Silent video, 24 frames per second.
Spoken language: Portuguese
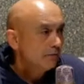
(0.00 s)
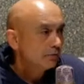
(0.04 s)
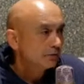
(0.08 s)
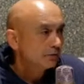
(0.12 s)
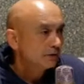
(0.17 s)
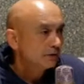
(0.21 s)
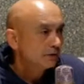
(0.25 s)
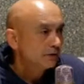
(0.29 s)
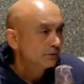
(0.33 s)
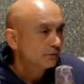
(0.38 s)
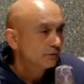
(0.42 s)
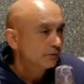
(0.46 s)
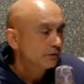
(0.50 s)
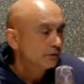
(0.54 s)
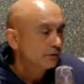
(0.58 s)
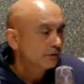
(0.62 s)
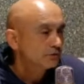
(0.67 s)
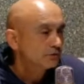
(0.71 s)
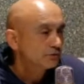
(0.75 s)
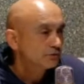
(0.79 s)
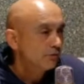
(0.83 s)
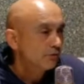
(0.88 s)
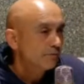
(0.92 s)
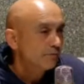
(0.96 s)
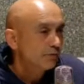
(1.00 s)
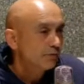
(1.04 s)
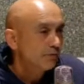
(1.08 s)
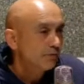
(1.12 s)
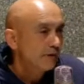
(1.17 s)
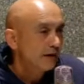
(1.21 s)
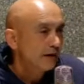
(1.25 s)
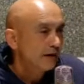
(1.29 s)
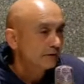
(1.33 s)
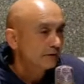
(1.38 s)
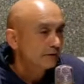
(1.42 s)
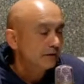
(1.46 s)
portanto, onde eles se
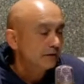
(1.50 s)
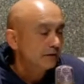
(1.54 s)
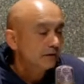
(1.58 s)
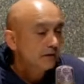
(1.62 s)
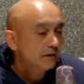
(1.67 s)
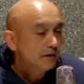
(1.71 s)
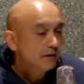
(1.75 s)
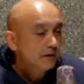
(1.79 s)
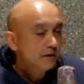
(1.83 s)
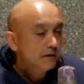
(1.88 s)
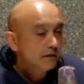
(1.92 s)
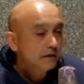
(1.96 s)
comprometem